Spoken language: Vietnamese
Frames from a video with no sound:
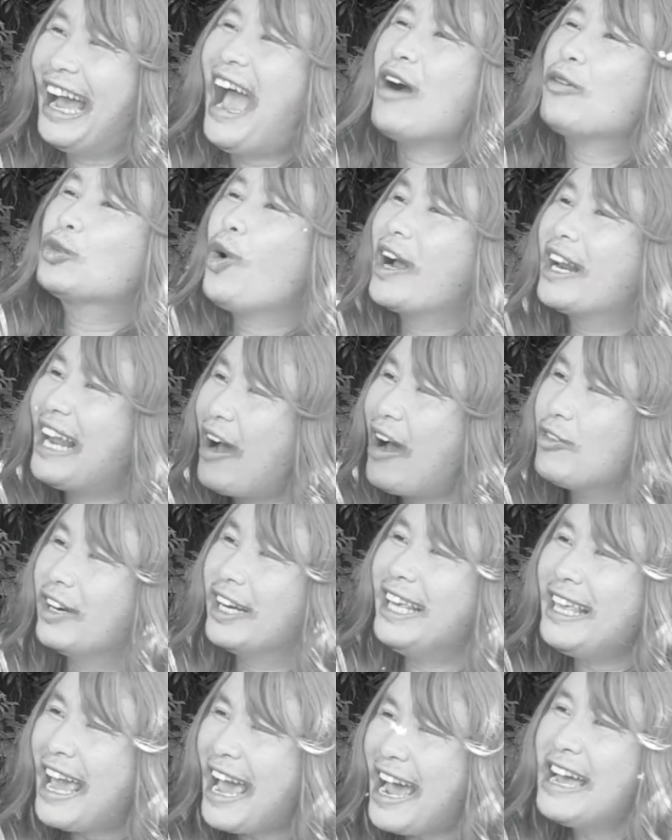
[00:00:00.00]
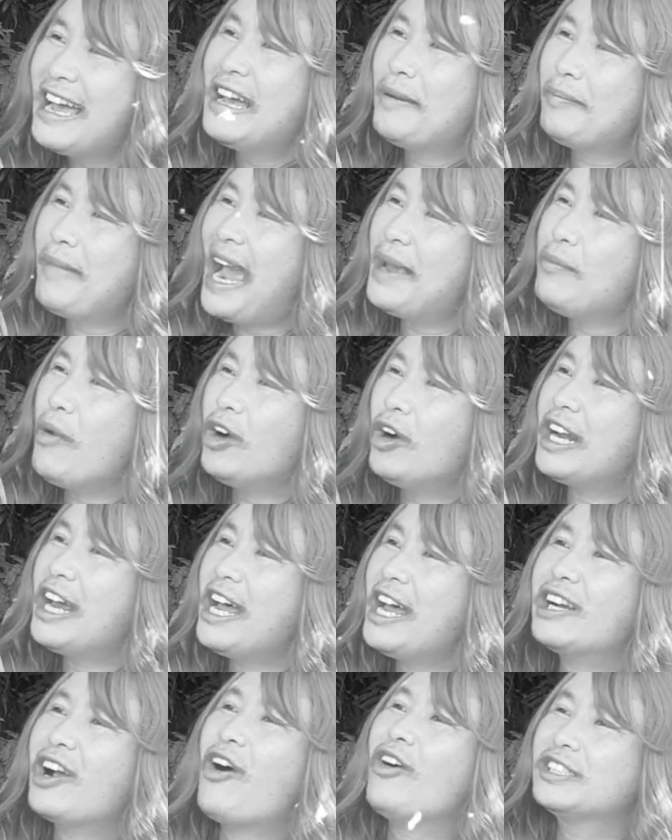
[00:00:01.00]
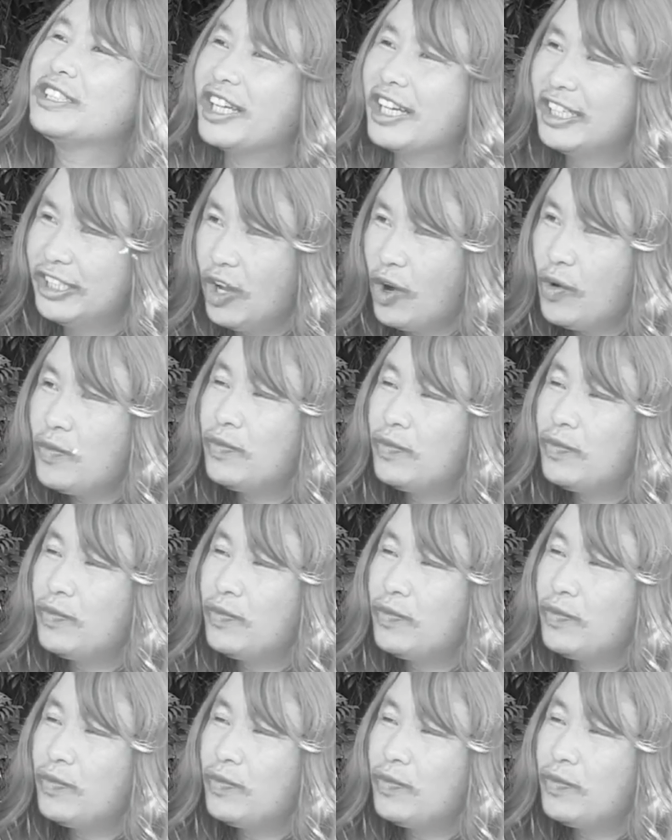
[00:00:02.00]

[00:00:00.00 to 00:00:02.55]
học thuộc lòng đi nhá Mai mốt à, còn sử dụng